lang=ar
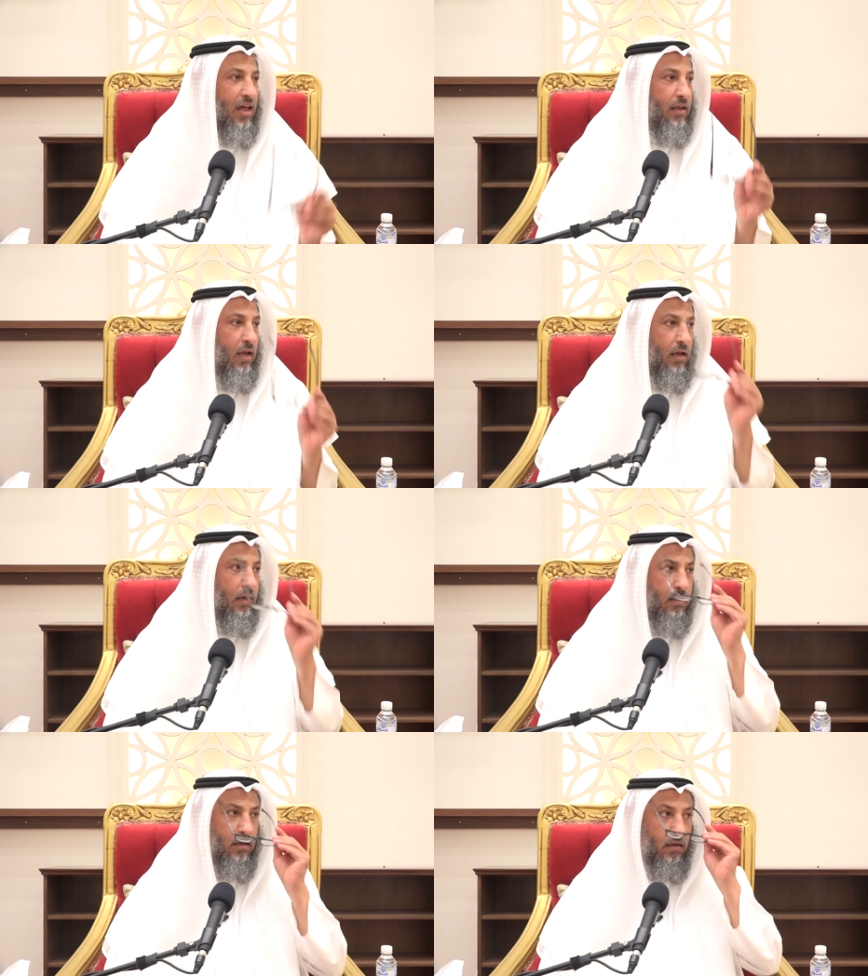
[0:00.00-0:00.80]
اريح
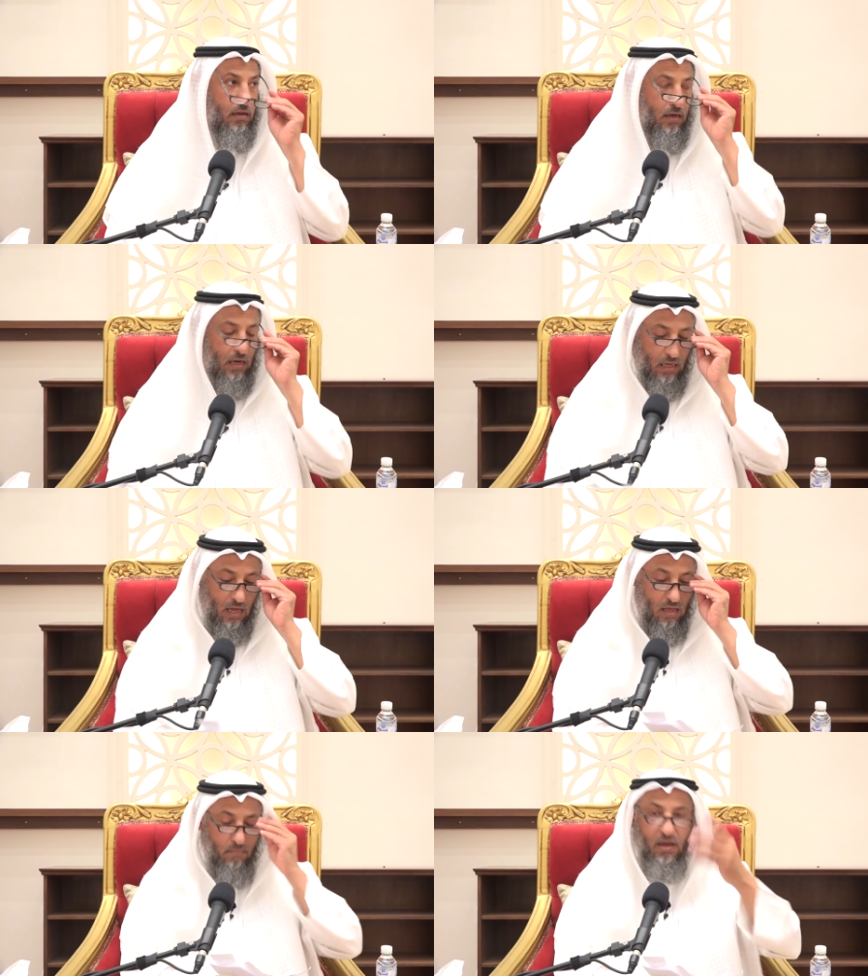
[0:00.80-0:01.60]

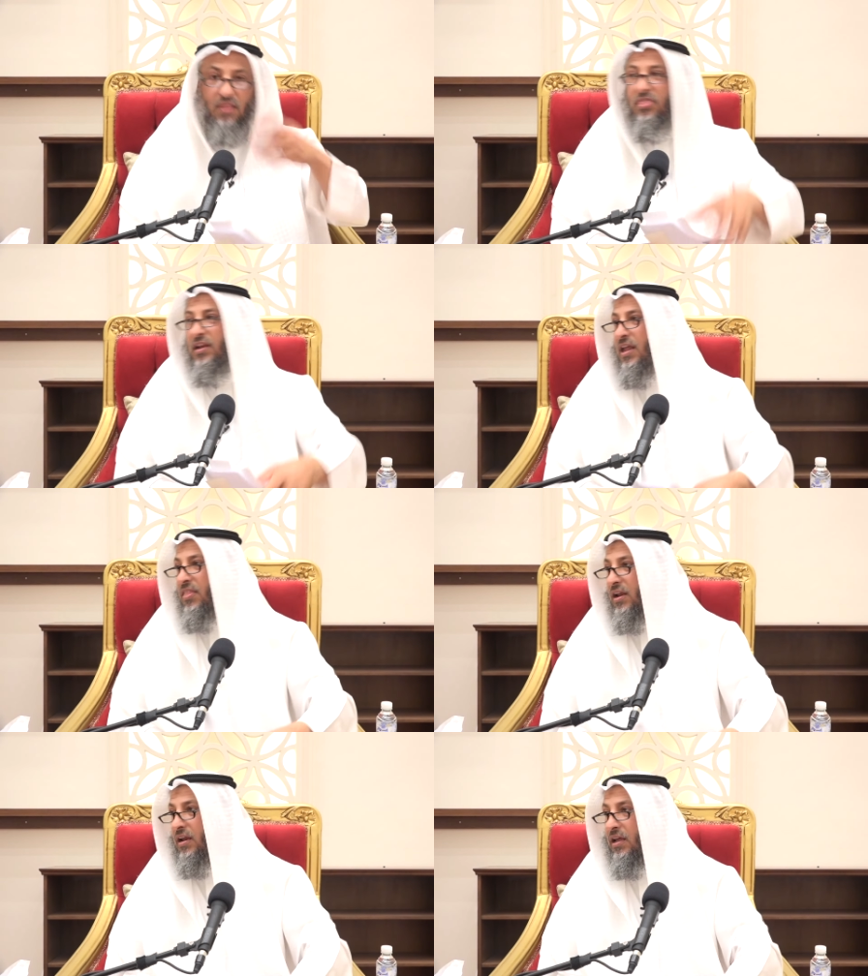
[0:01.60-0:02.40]
لك بغض
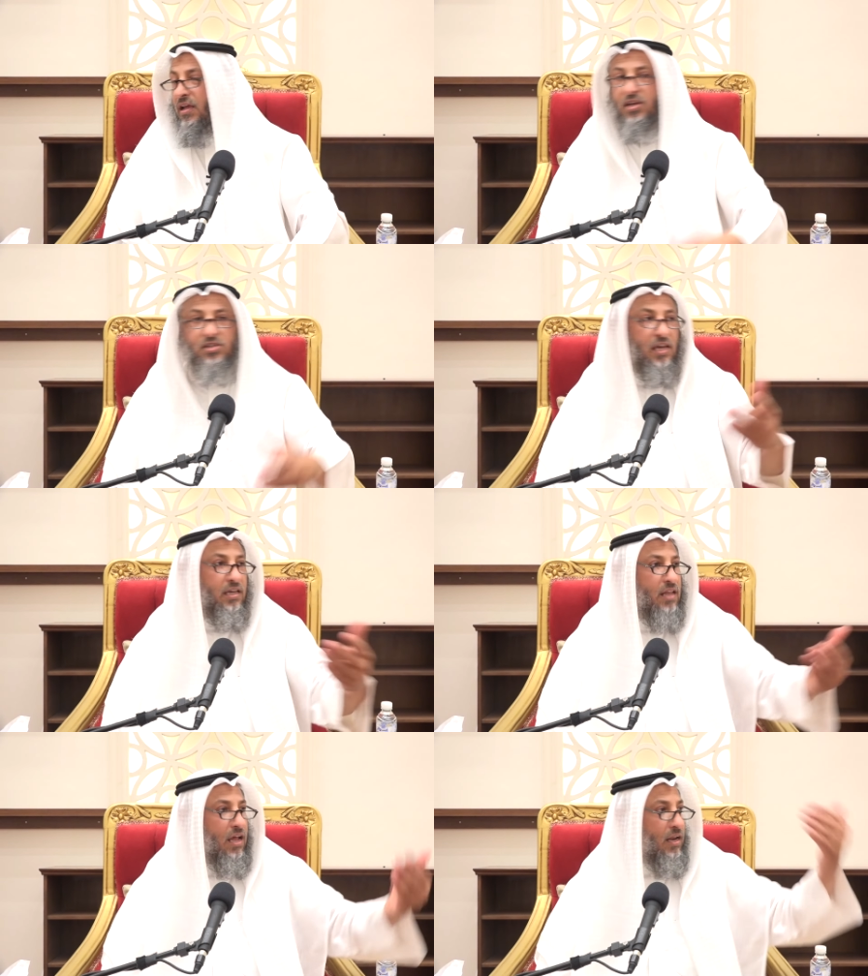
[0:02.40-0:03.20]
النظر
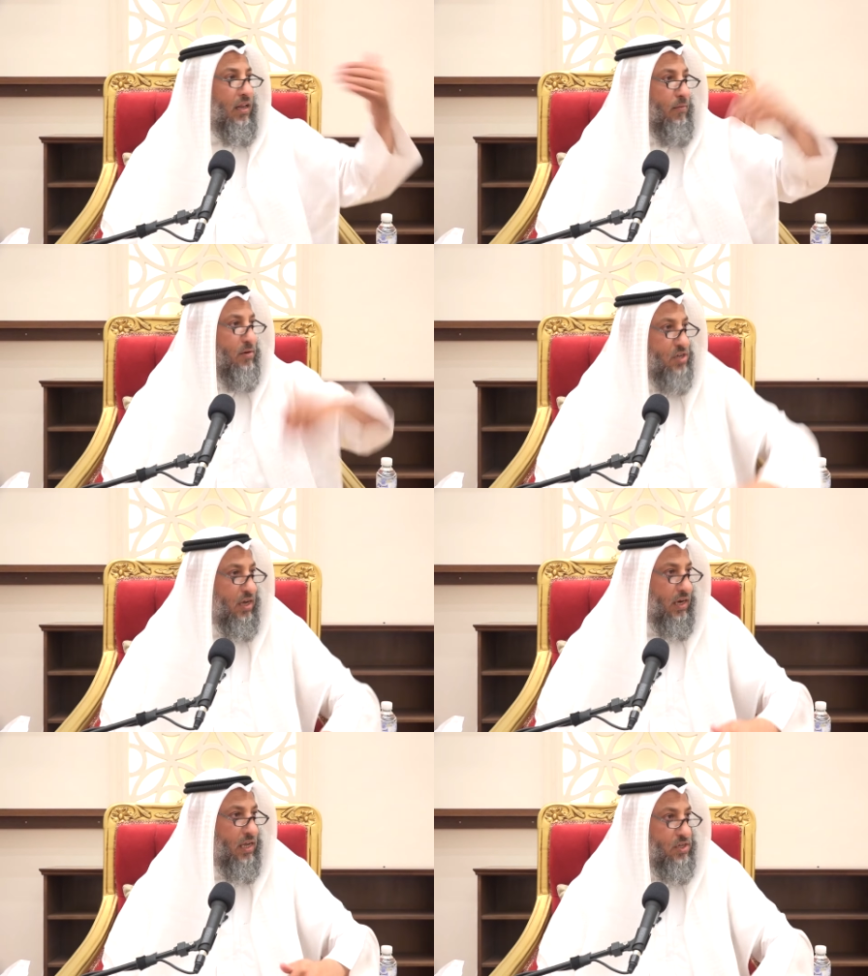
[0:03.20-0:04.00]
شيء دخل قبل
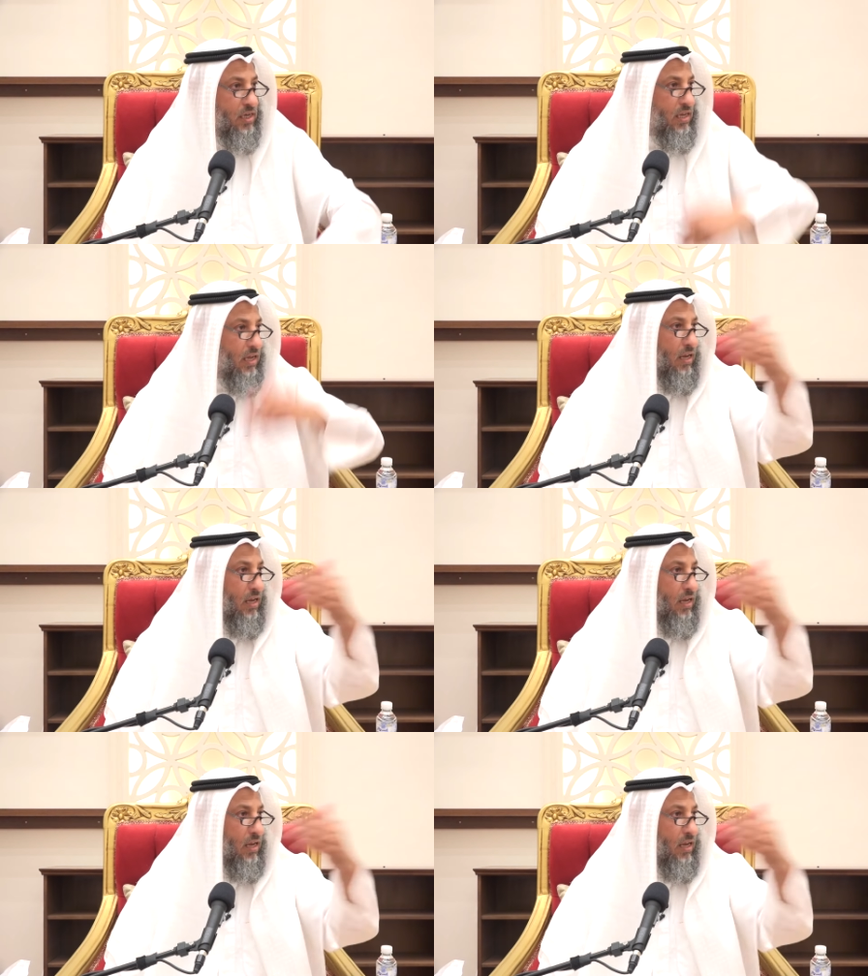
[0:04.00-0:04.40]
شهرين شيء دخل